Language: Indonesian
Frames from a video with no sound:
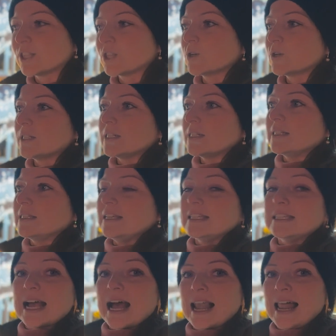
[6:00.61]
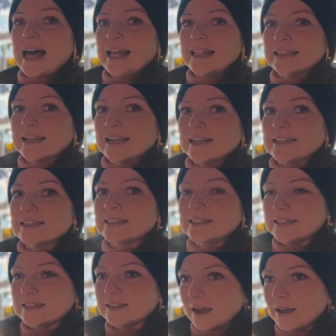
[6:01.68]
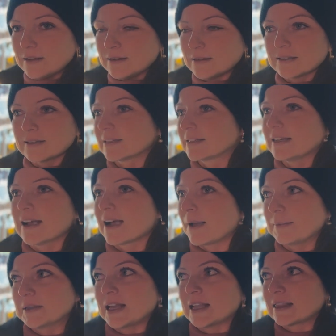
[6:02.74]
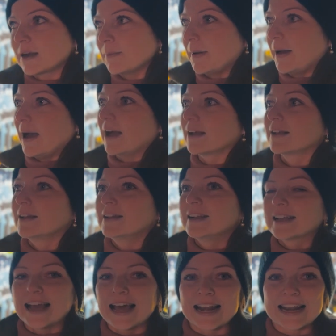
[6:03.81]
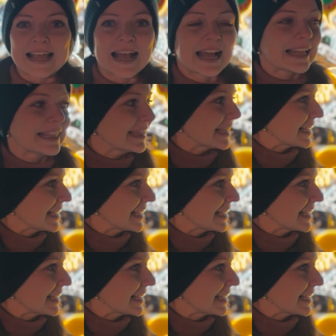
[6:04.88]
itu oh, di jalan ya, dia dia nggak bisa terbang karena kan